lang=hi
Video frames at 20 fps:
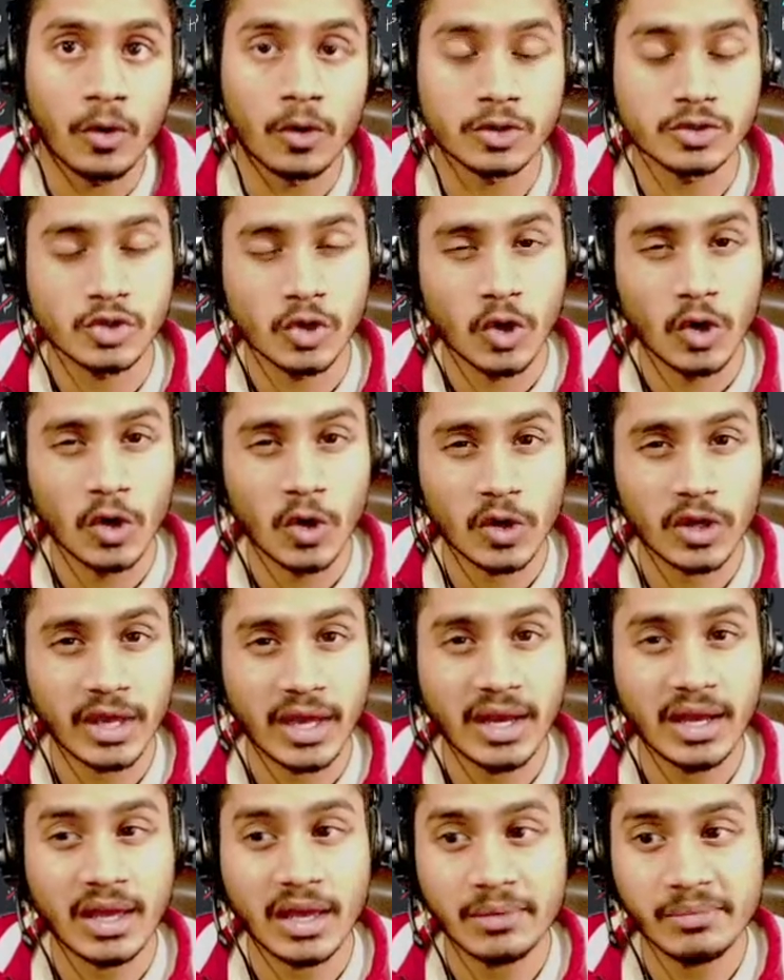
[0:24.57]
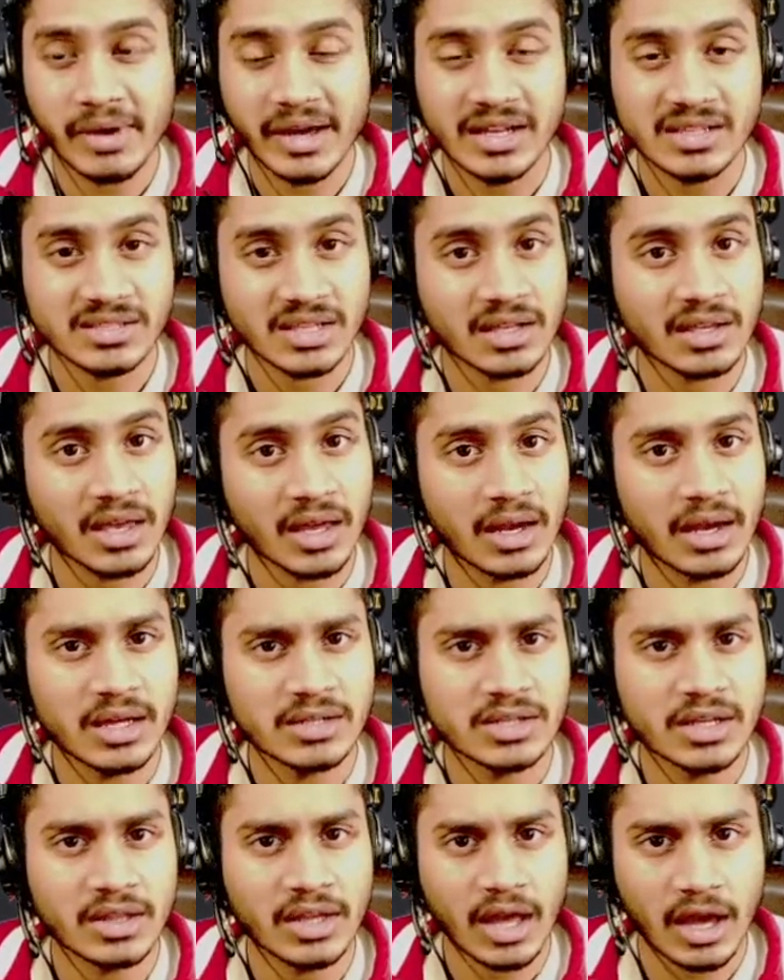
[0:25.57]
और जो लोग यानी कि हमारे साथ
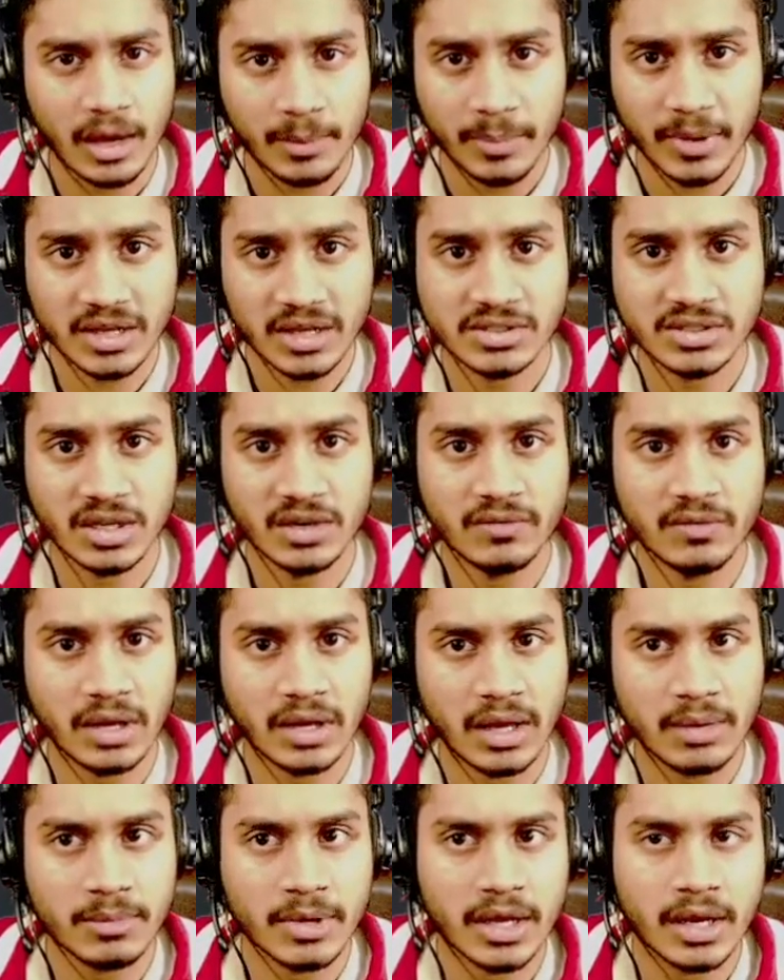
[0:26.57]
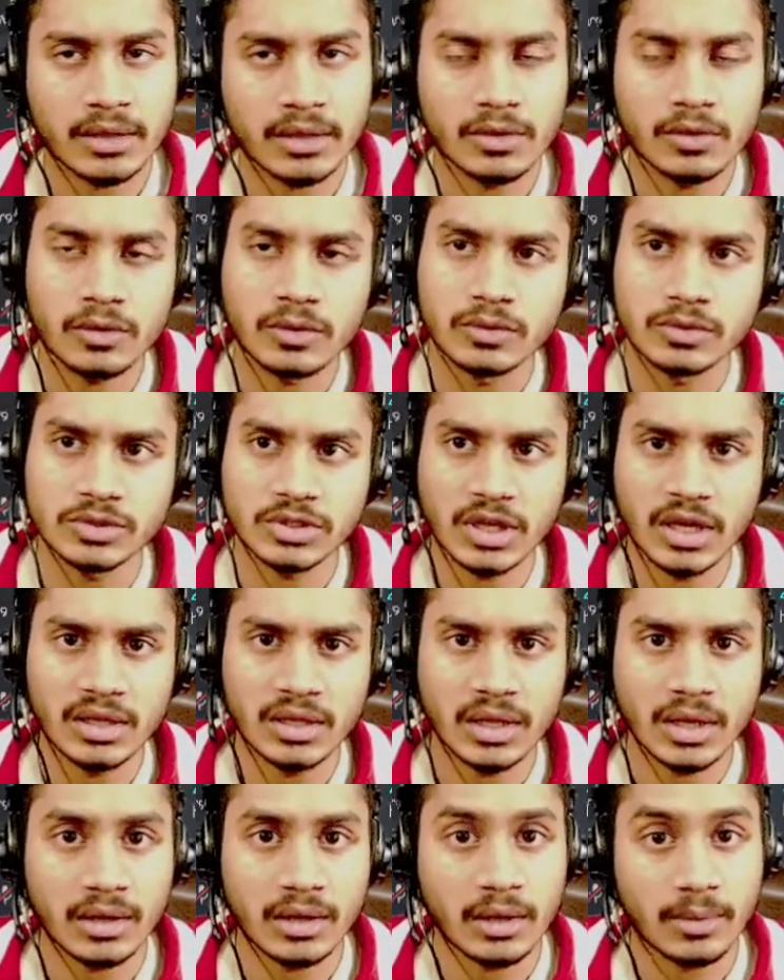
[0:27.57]
खेलना चाहते हैं अपना सर्वर है हमारा तो उसके
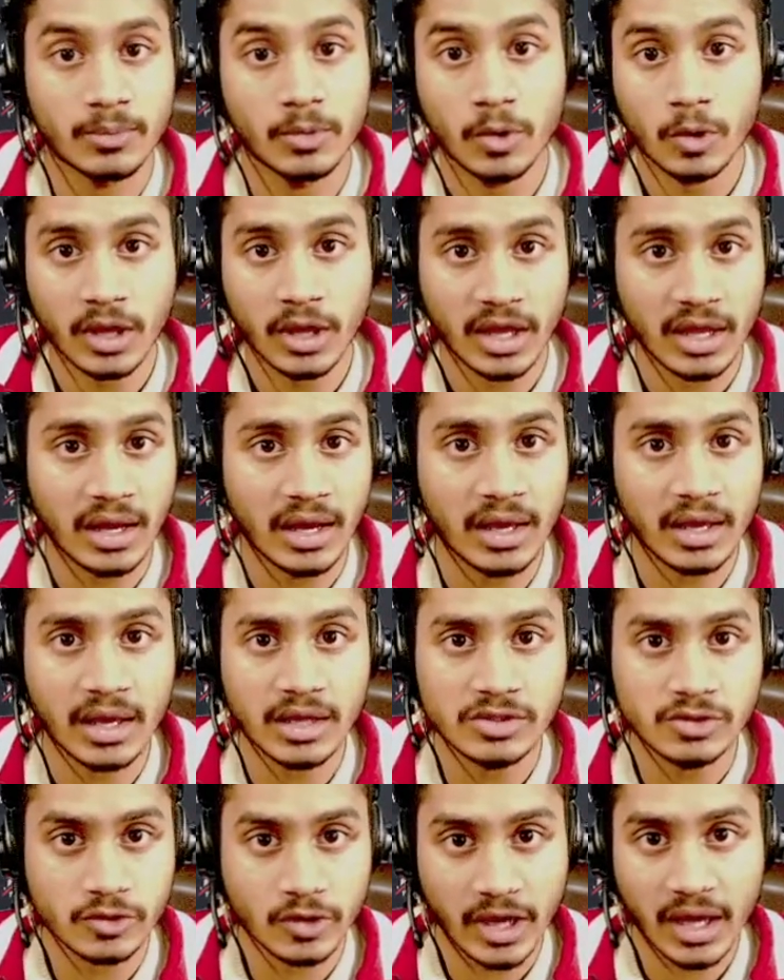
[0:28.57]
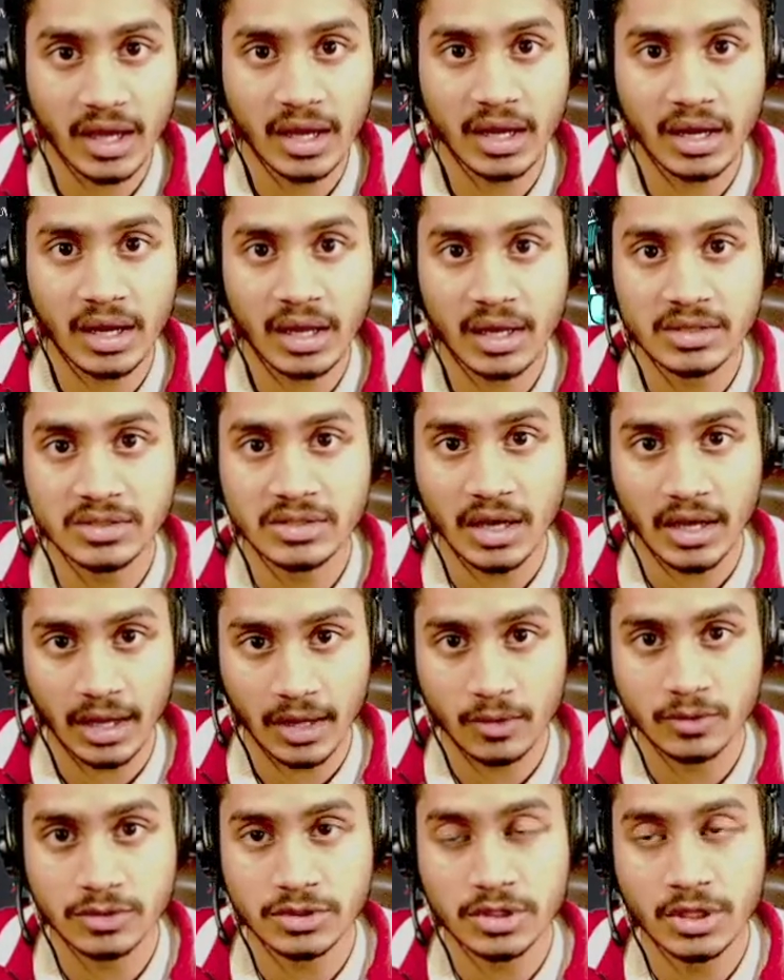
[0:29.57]
अंदर हम लोग खेलेंगे इंजॉय करेंगे
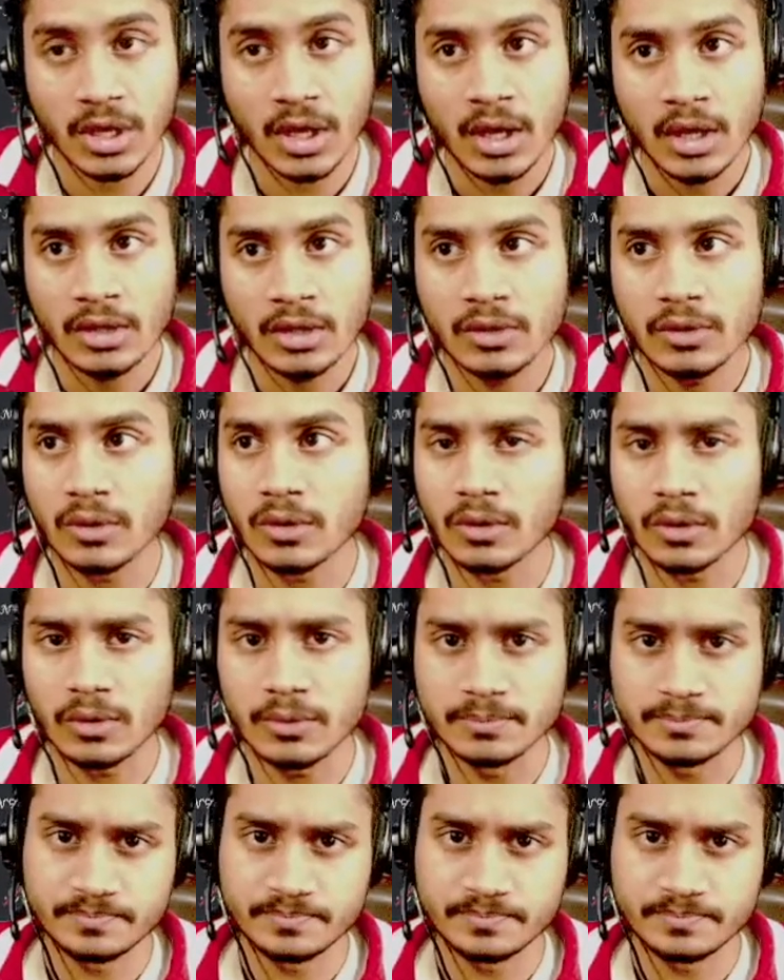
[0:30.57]
सारा कुछ तो